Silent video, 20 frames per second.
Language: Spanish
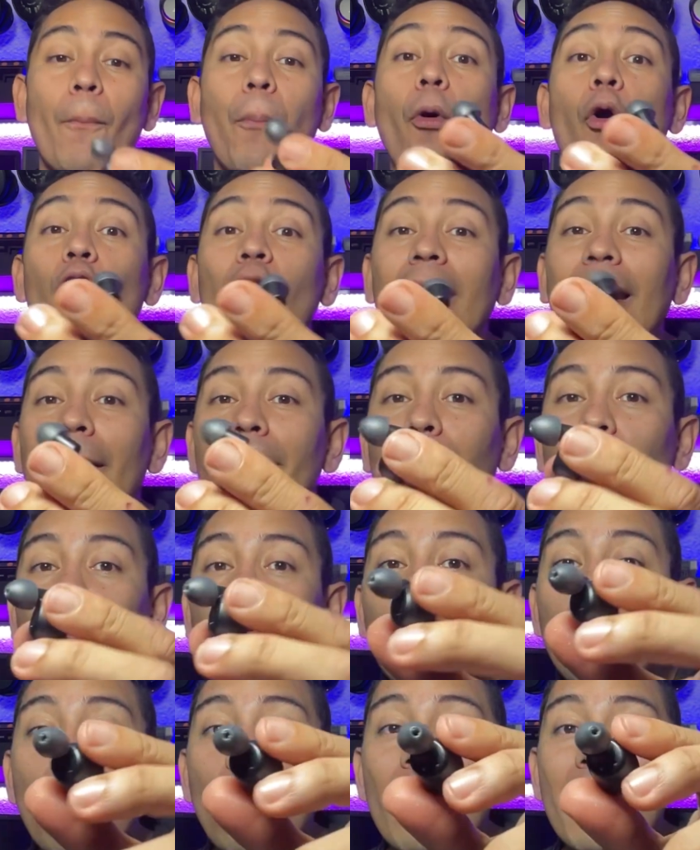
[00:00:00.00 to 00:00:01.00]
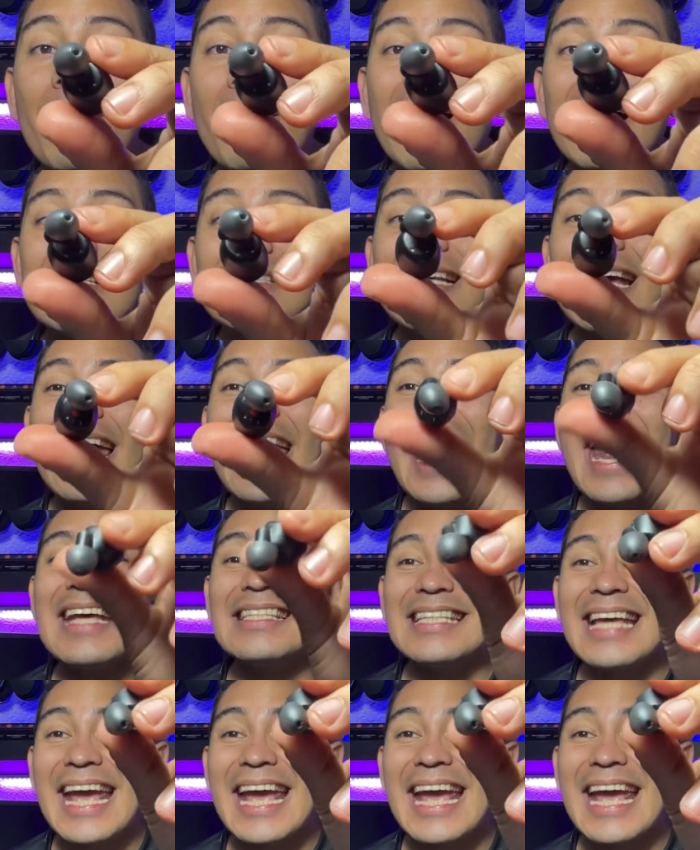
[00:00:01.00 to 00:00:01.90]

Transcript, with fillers: Porque por lo demás es